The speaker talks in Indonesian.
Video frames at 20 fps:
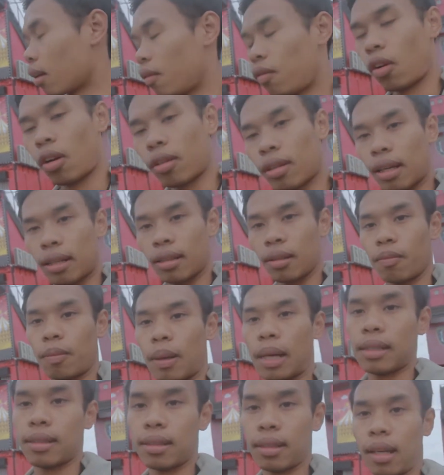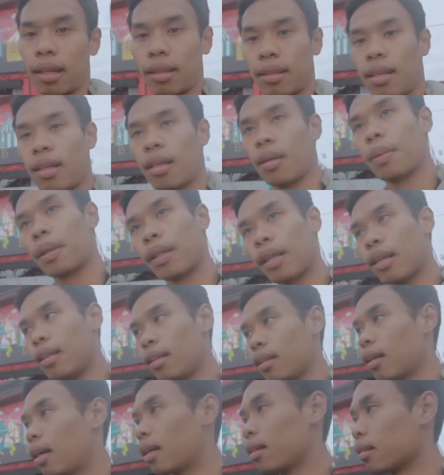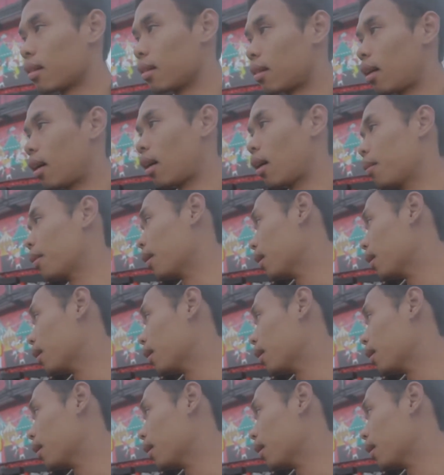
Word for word: vlog lagi pas lagi ada pertandingan kita